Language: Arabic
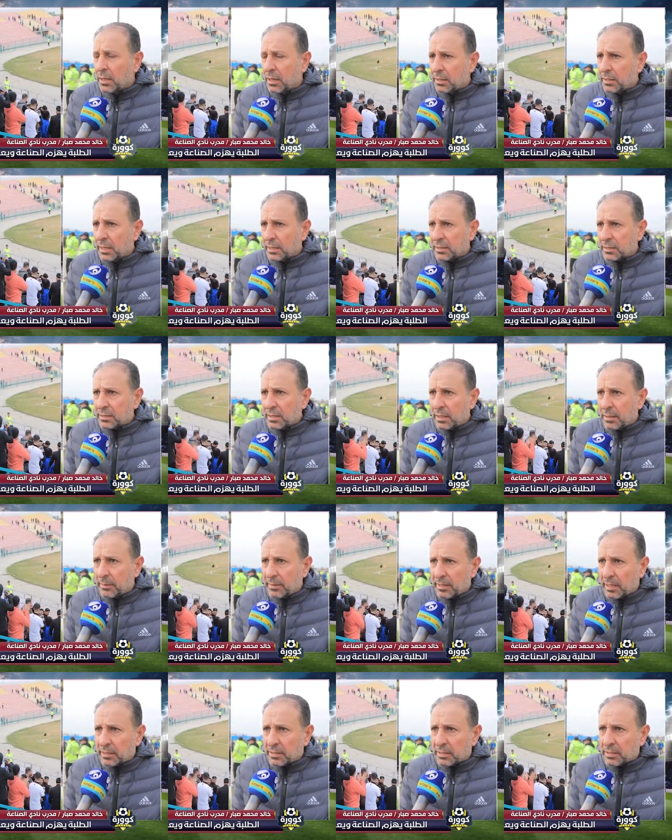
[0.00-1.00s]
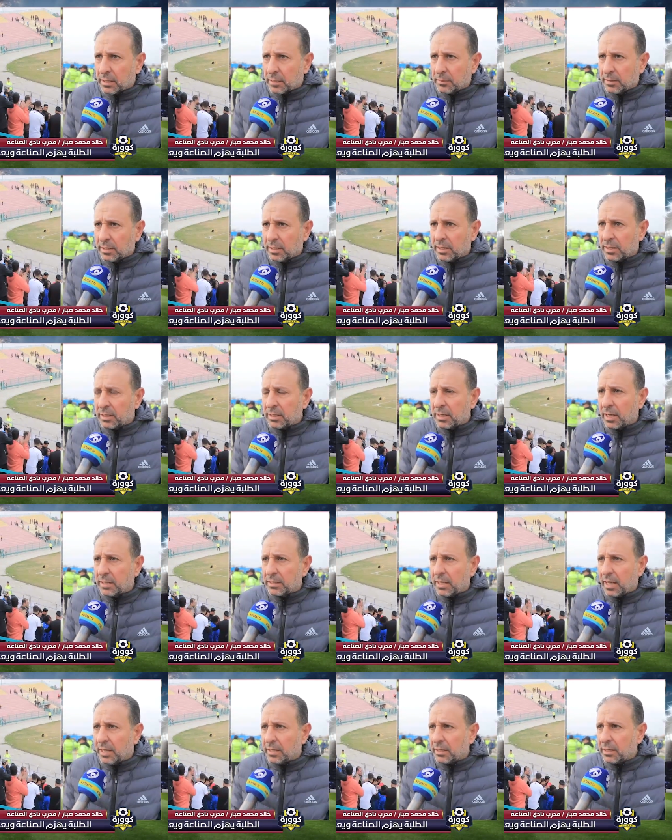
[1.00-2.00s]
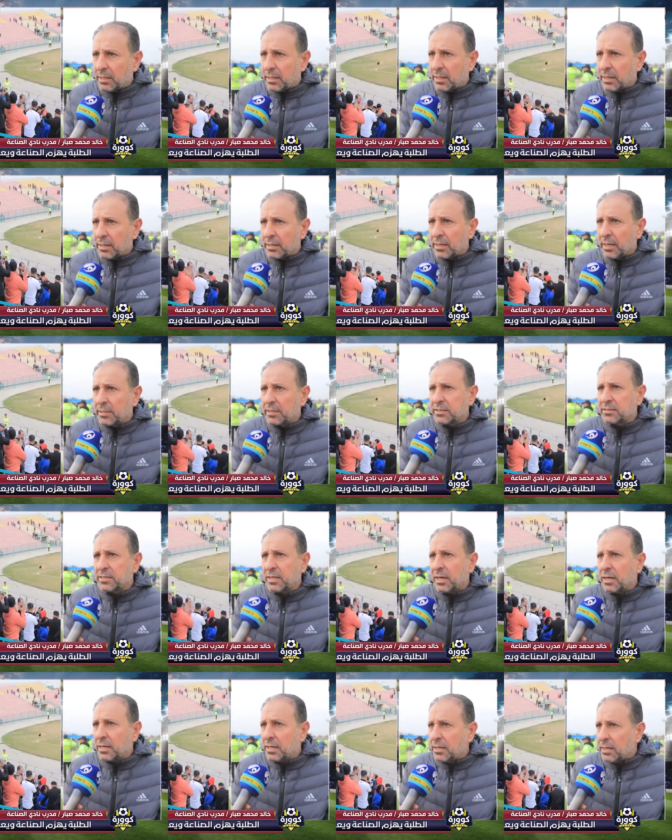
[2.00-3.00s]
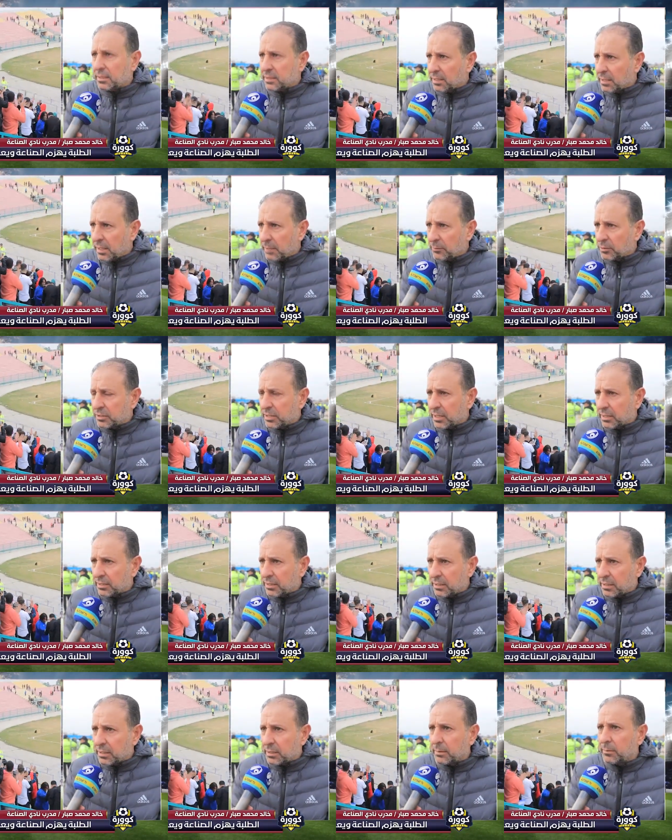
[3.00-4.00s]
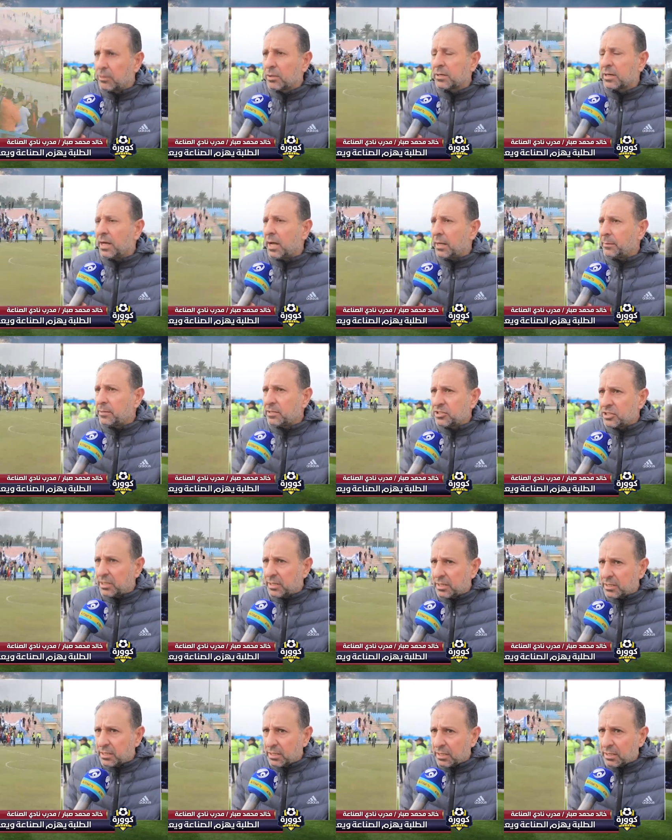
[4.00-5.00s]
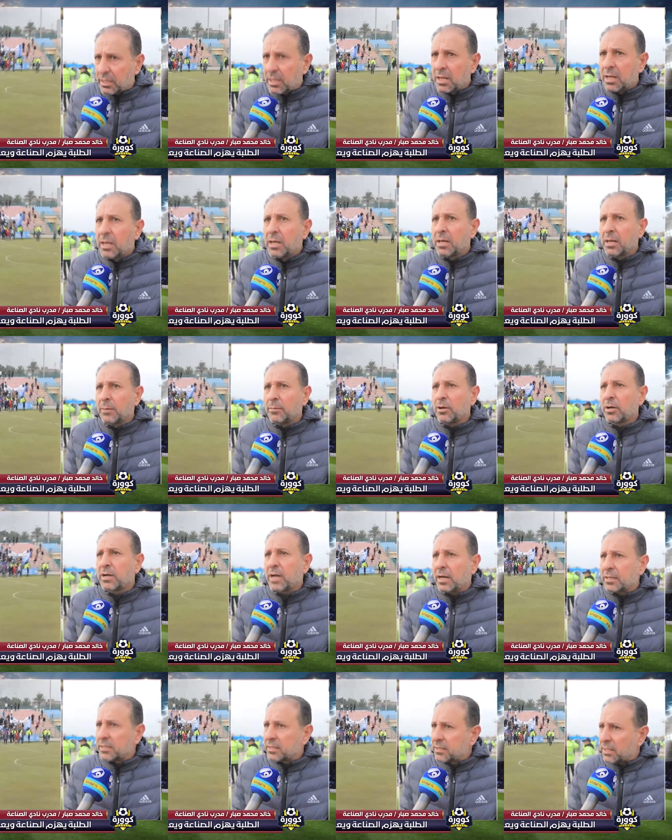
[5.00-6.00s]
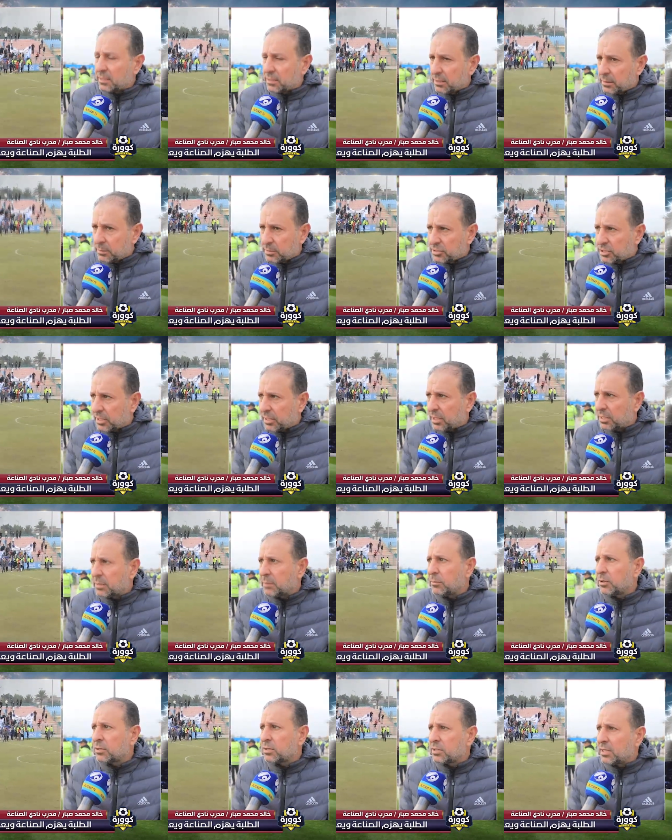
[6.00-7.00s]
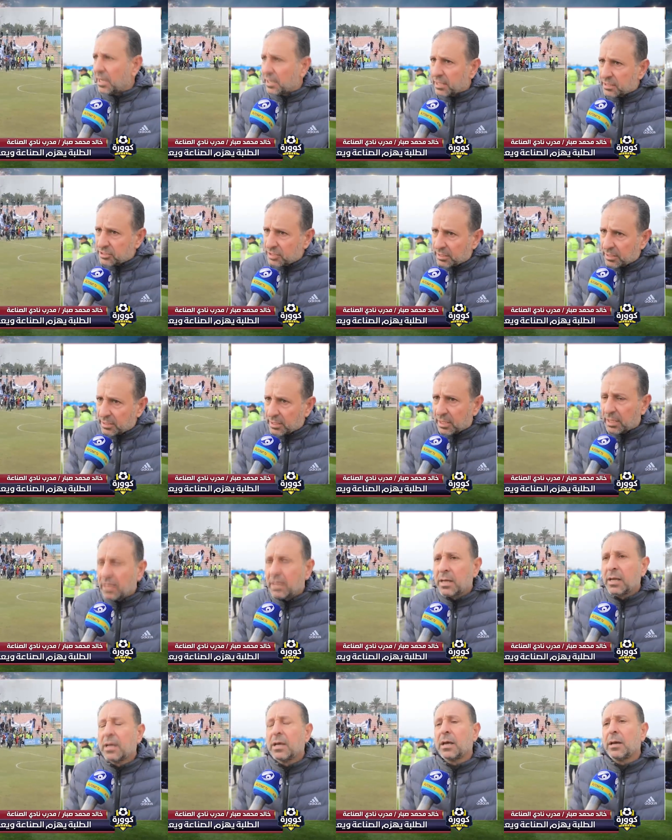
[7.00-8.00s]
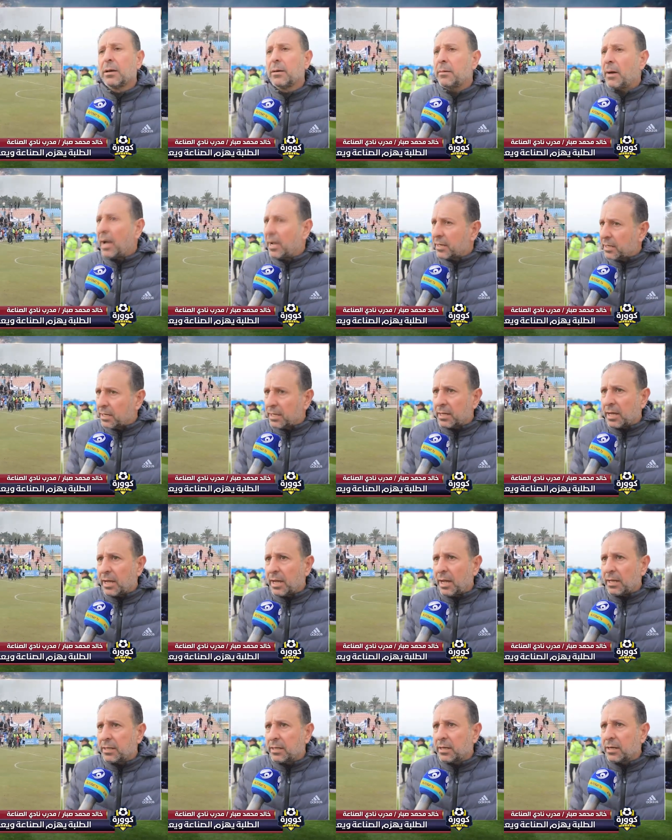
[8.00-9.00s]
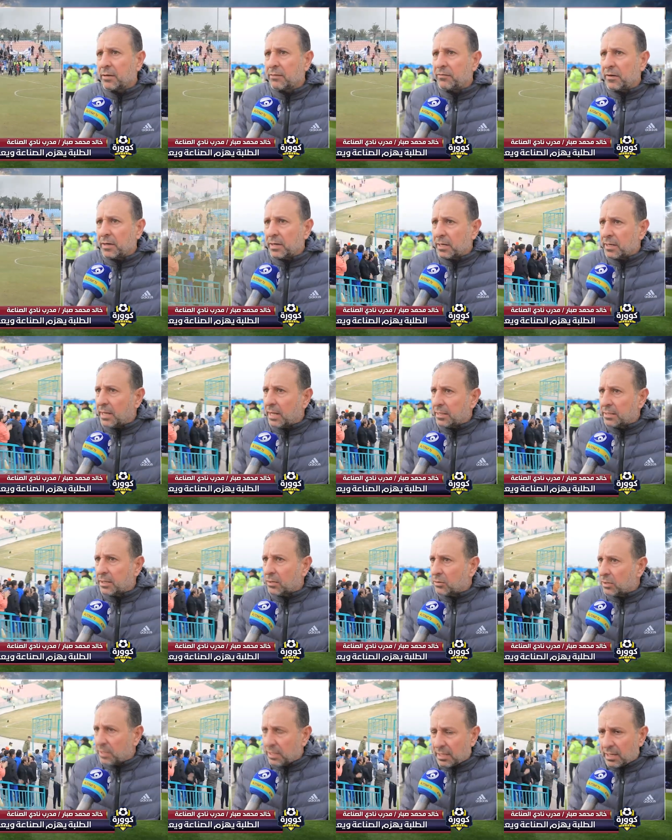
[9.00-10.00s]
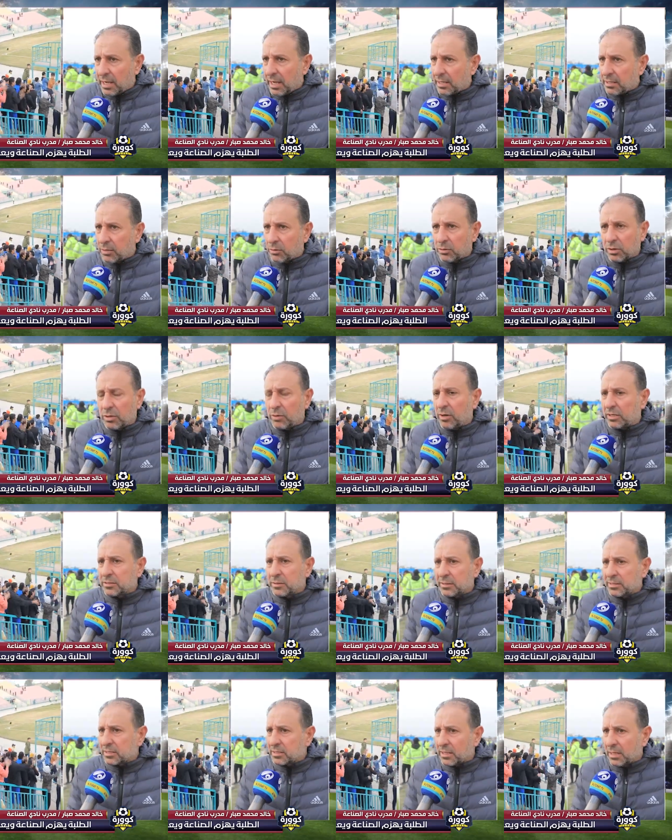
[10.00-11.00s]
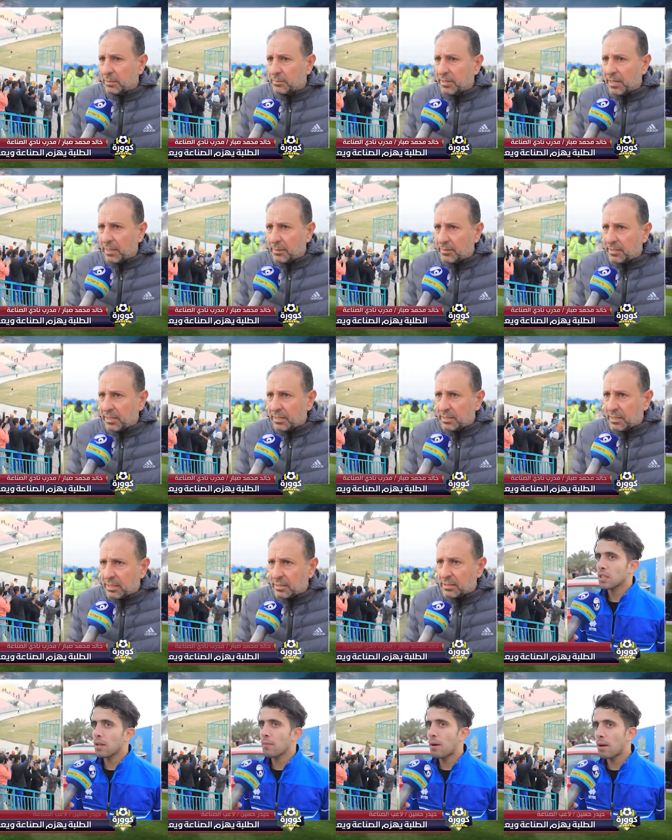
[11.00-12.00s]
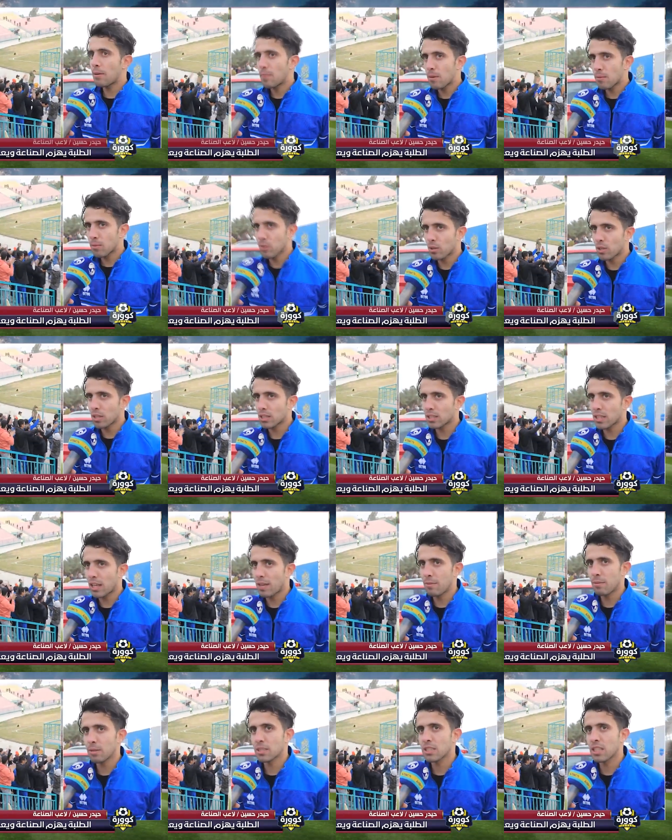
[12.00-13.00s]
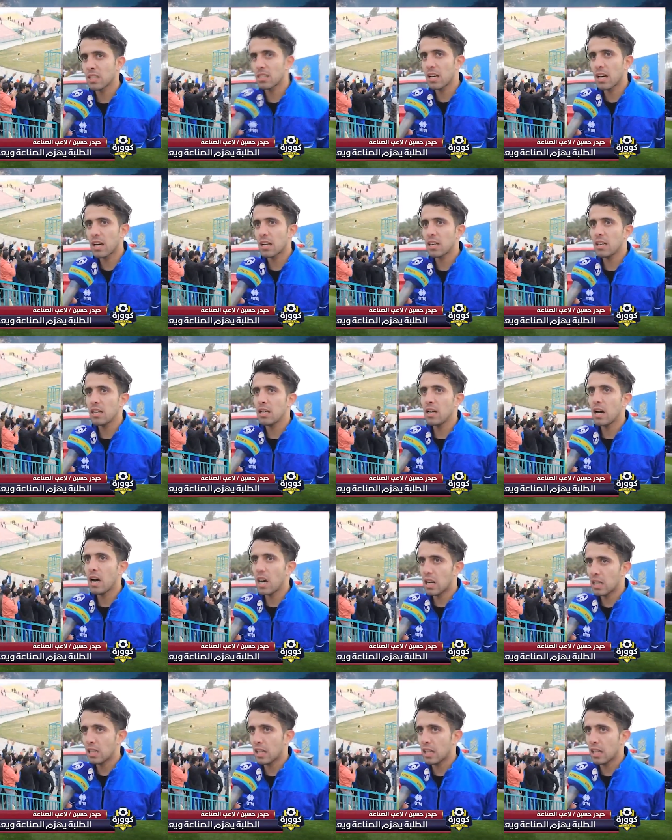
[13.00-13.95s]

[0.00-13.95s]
نادي الطلبة نادي كبير نادي عريق نادي يستحق الاحترام والتقدير يملك لاعبين جيدين يملك كادر تدريبي جيد يملك إدارة جيدة الحقيقة يعني فريقنا أدى كل اللي عليه وكل الواجبات اللي طلبناها من عدة طبعا مبروك للطلبة الصدارة هارد